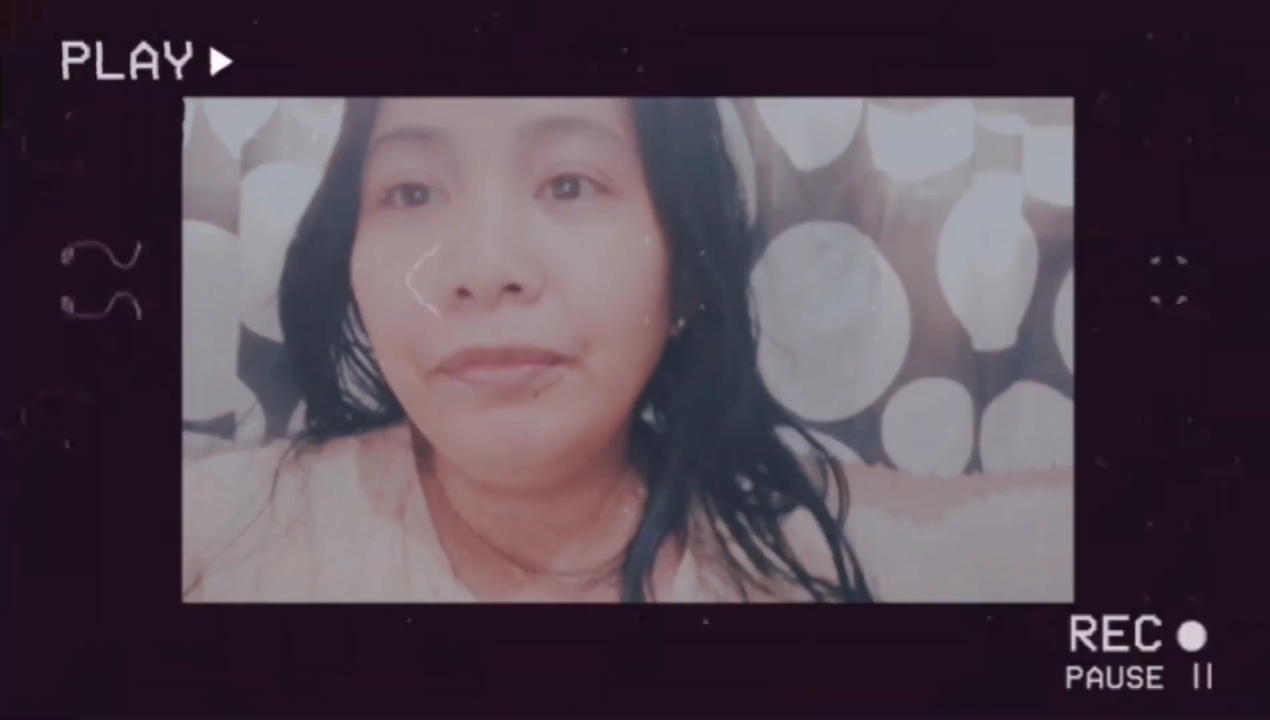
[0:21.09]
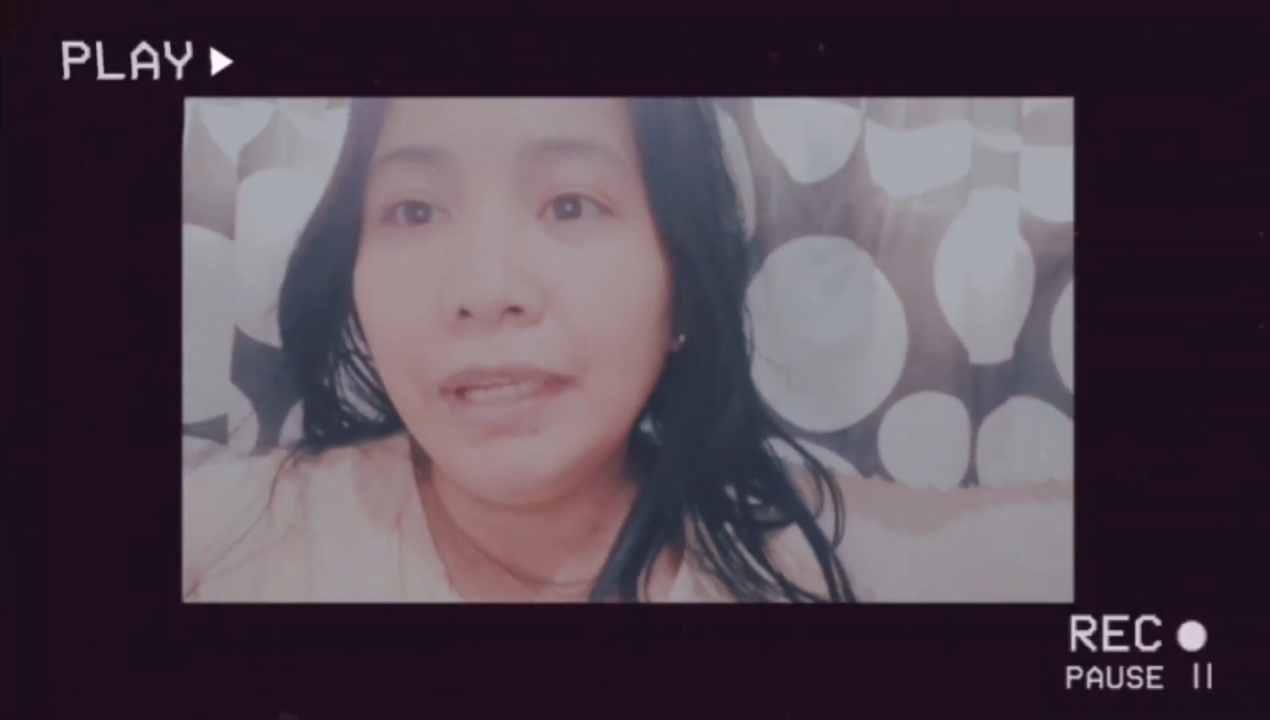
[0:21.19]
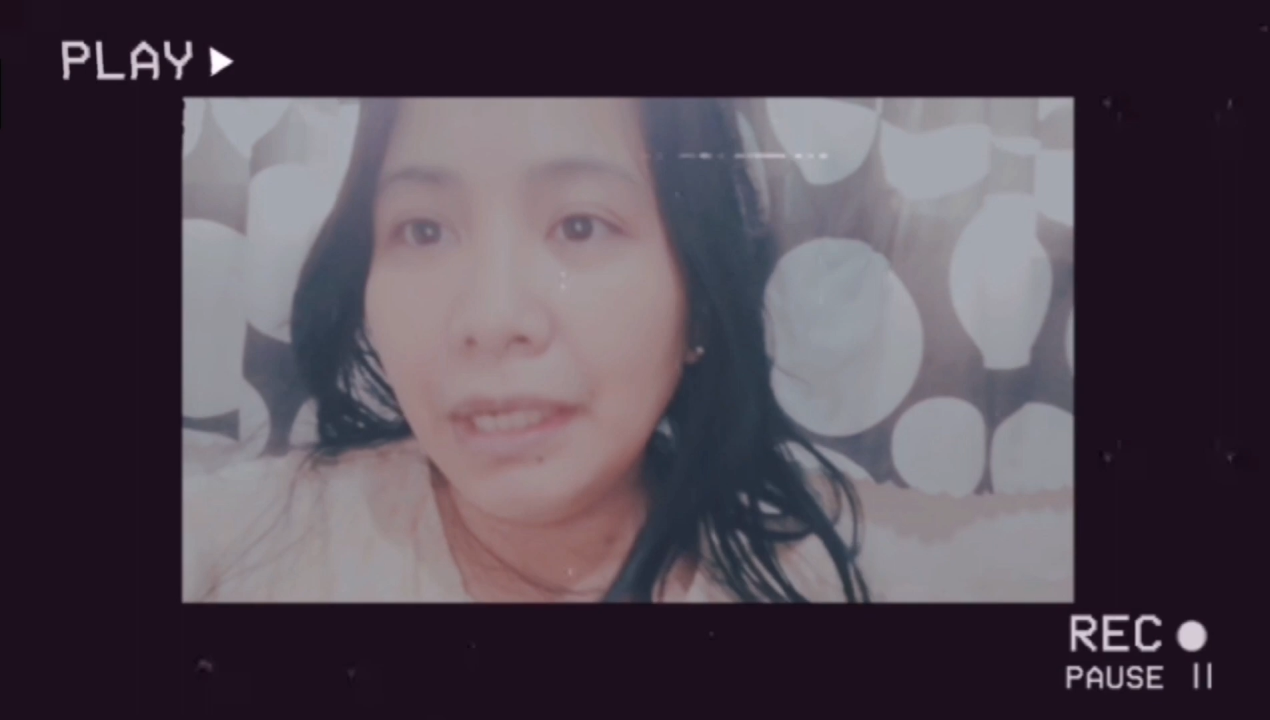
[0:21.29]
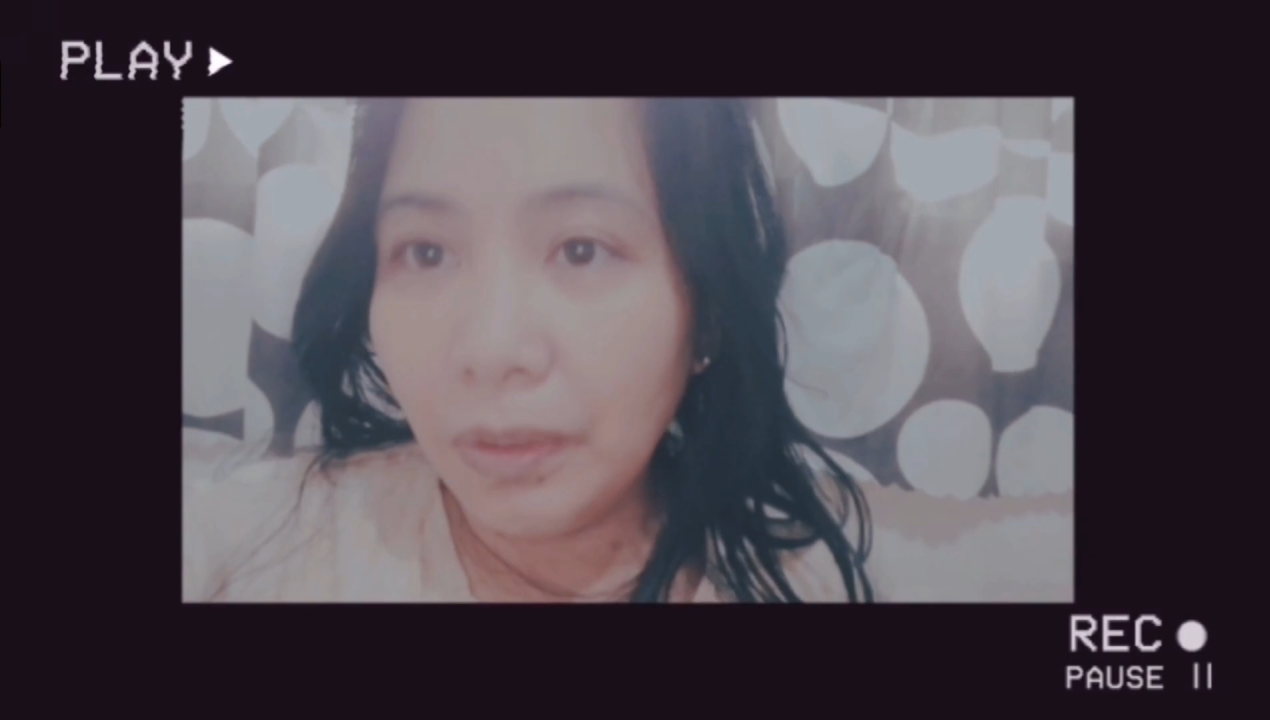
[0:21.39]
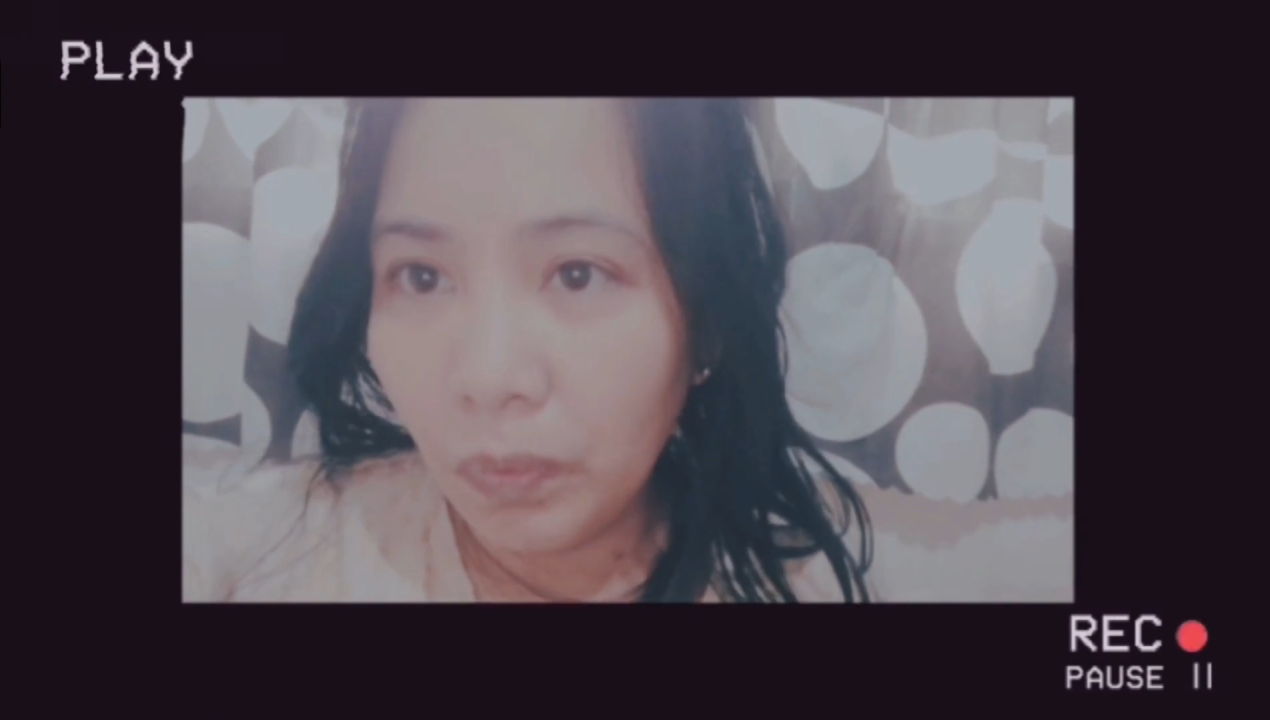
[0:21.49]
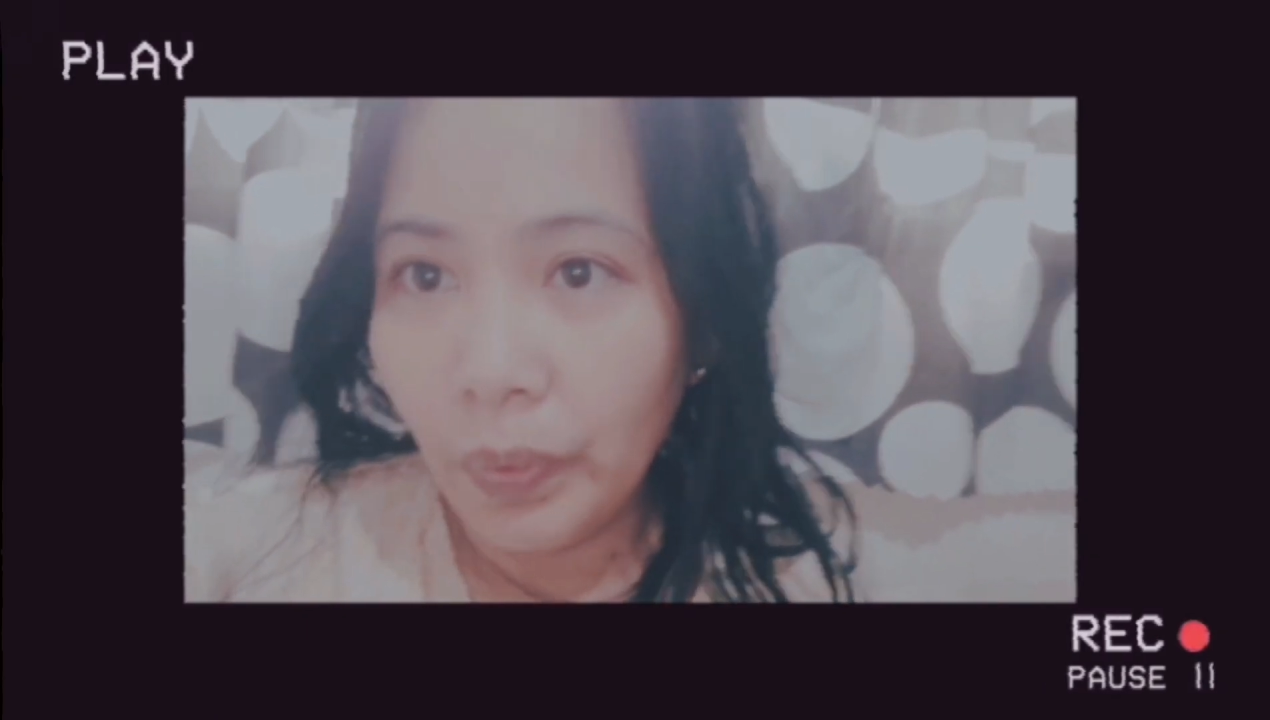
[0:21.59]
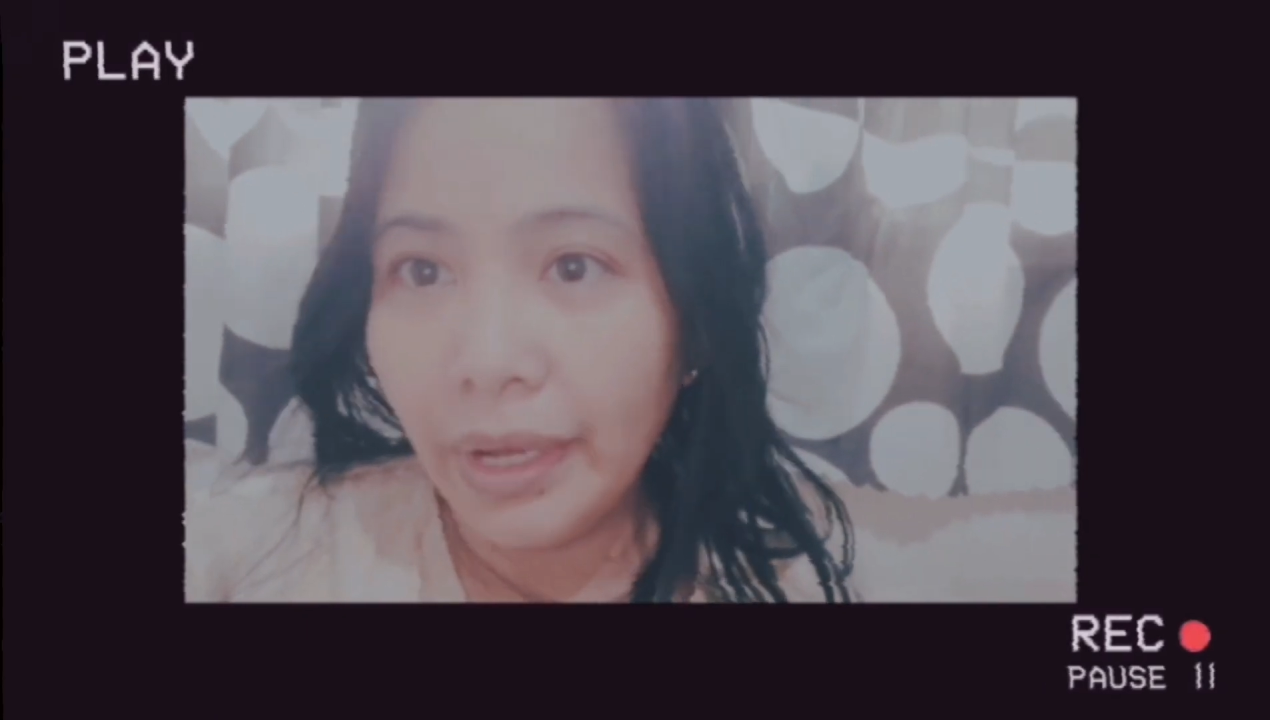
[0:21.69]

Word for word: feeling